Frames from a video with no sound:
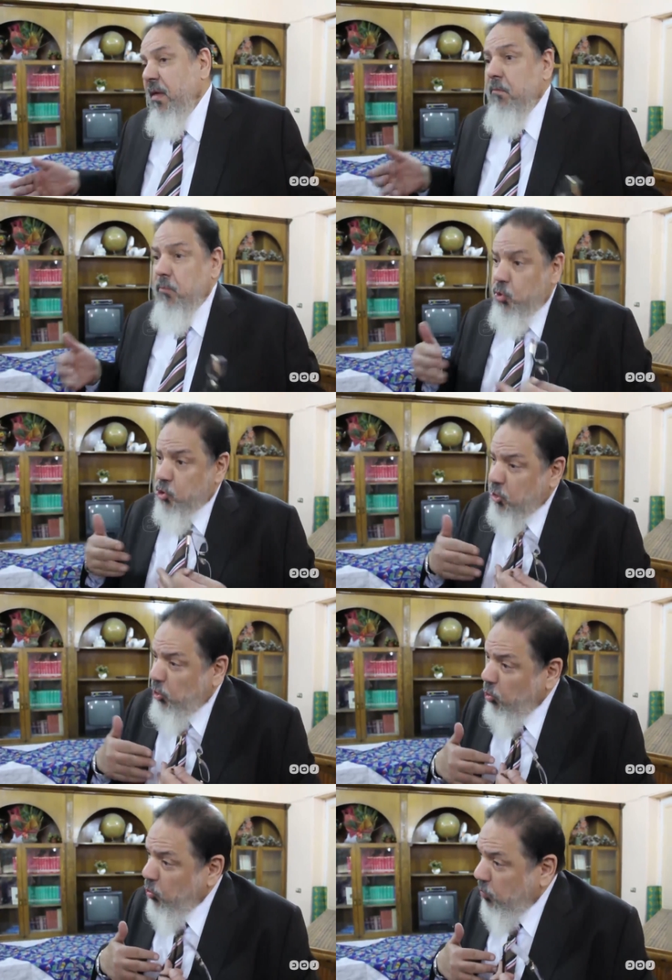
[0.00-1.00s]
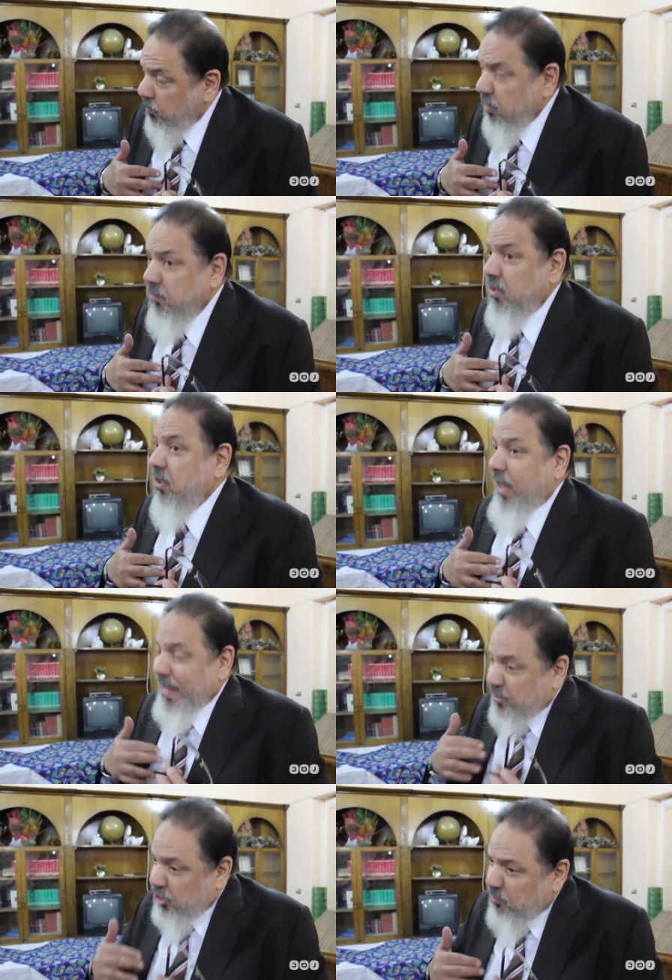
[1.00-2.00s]
بيصلحوا
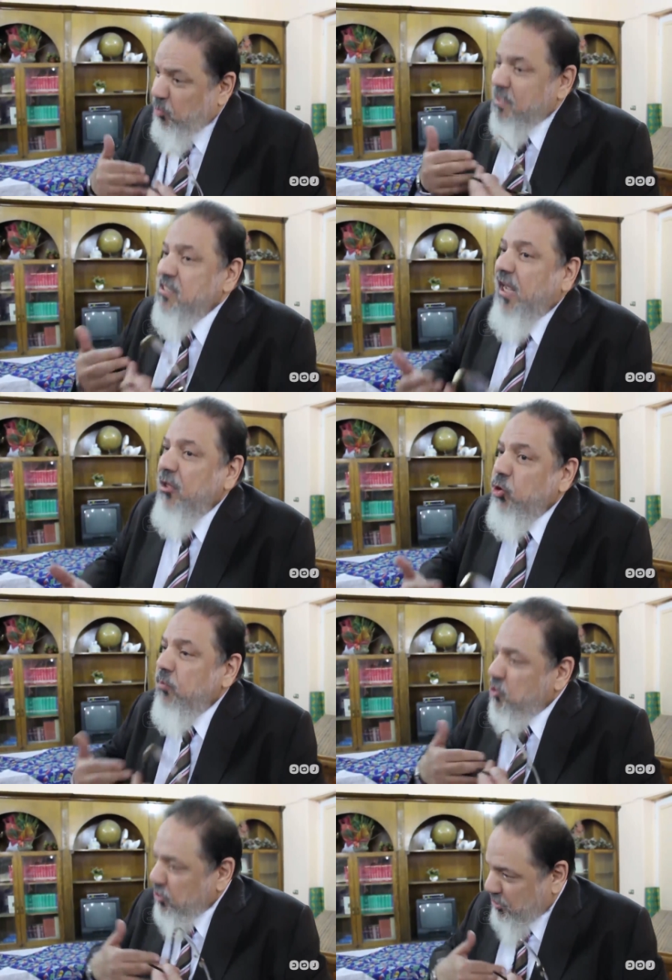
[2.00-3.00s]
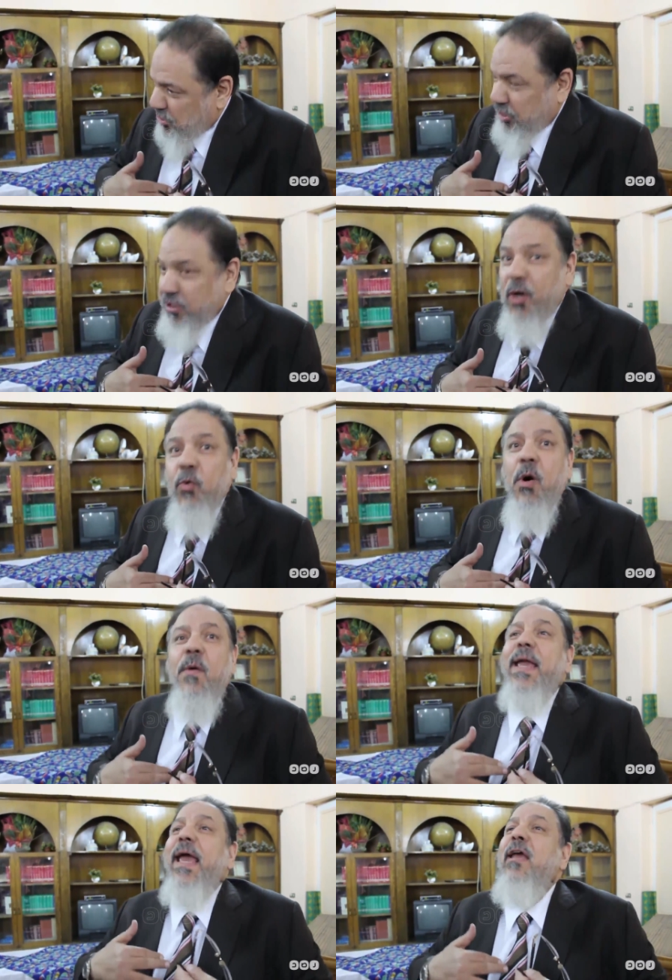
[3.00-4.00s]
بيقدموا مصلحتهم الشخصيه
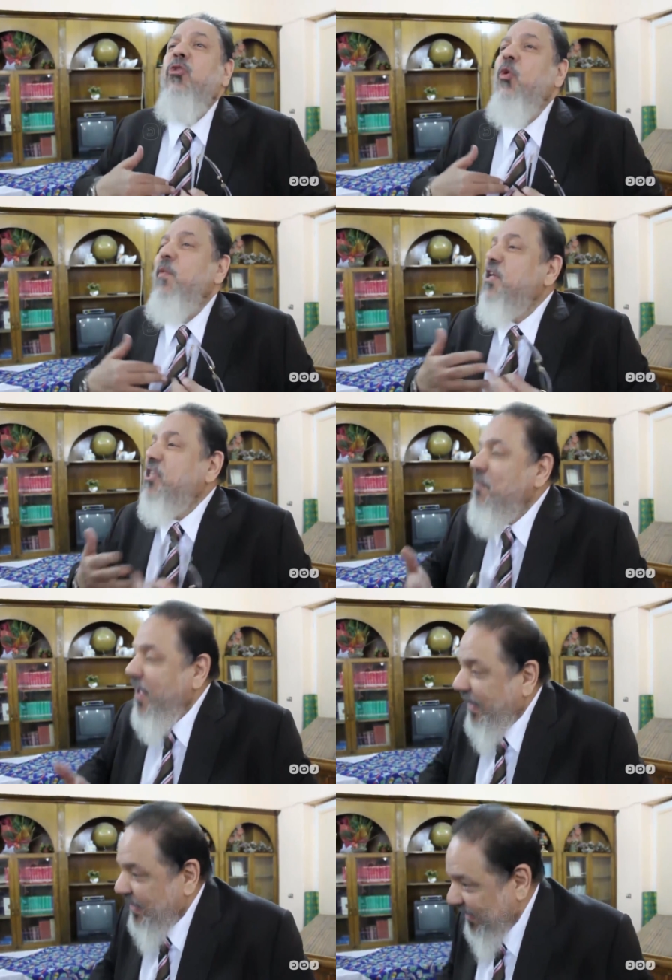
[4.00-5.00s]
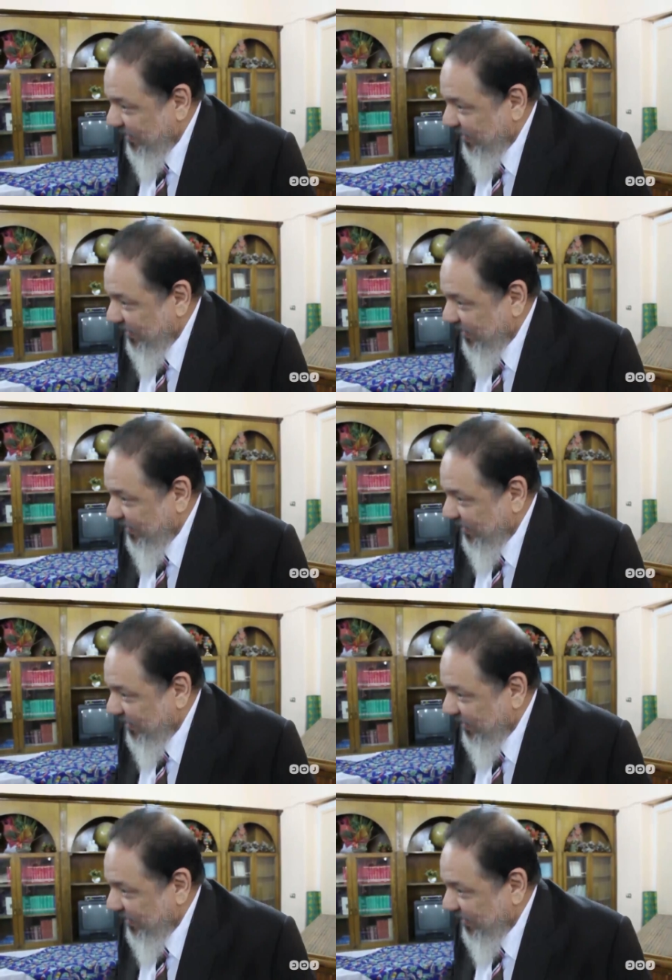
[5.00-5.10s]
وواجهتهم الاجتماعيه